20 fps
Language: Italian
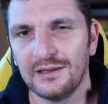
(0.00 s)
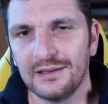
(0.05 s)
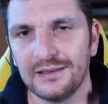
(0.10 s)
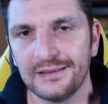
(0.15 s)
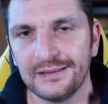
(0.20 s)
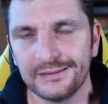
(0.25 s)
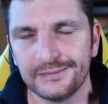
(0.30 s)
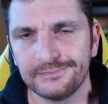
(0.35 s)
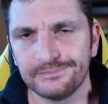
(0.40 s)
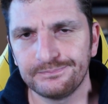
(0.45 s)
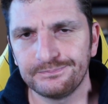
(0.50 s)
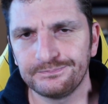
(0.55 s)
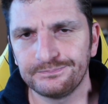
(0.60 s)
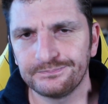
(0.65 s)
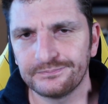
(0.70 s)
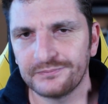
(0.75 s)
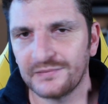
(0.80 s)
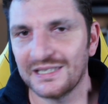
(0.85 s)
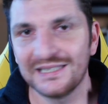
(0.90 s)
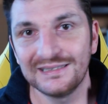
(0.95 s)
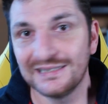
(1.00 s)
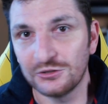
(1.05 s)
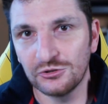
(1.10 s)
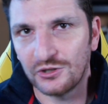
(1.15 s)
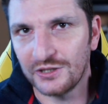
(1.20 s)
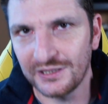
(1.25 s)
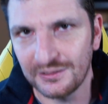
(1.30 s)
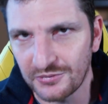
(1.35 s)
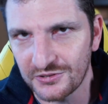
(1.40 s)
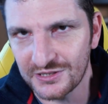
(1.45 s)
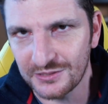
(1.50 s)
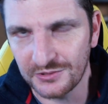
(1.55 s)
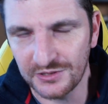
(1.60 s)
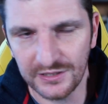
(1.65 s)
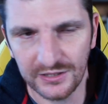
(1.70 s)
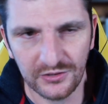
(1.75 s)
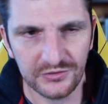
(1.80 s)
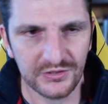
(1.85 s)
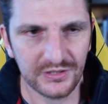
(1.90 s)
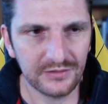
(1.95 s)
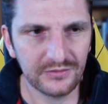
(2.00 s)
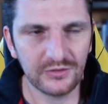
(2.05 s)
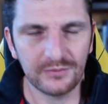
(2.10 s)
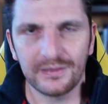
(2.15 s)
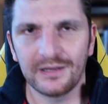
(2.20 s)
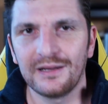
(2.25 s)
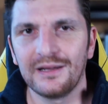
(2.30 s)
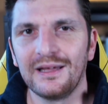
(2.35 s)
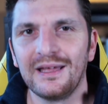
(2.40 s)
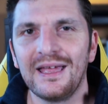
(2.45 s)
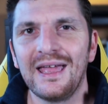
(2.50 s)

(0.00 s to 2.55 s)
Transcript: um, i titoli, possiamo dire così, insomma.